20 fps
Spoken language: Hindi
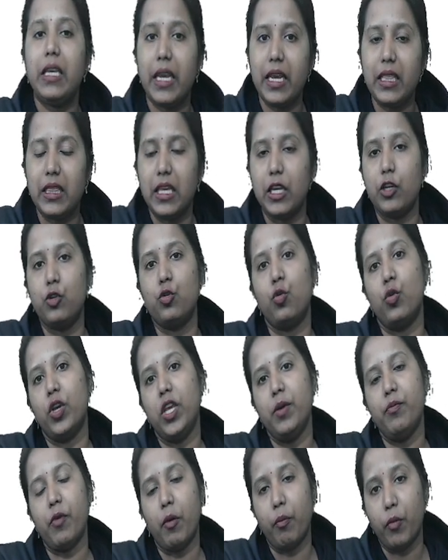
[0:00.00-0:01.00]
के देशों
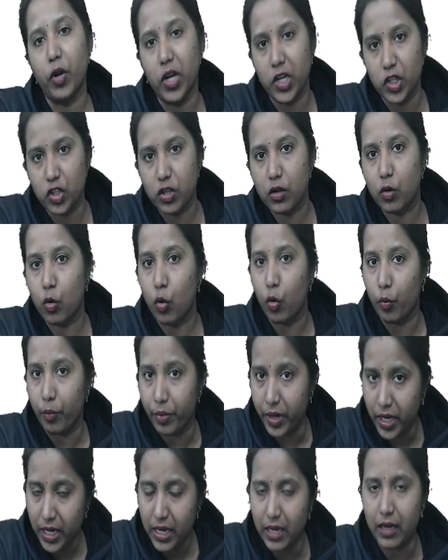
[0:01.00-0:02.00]
की पॉपुलेशन को
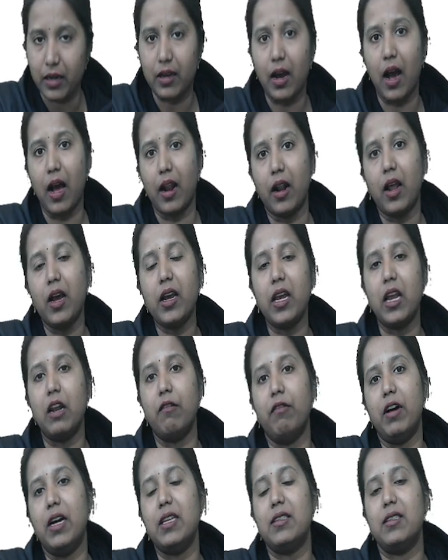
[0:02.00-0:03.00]
भी खाना
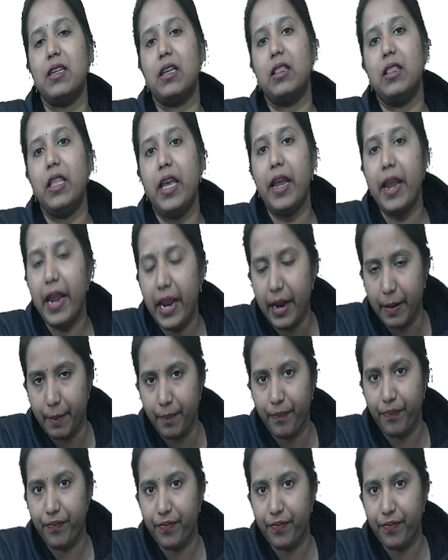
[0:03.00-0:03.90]
खिलवा सकते हैं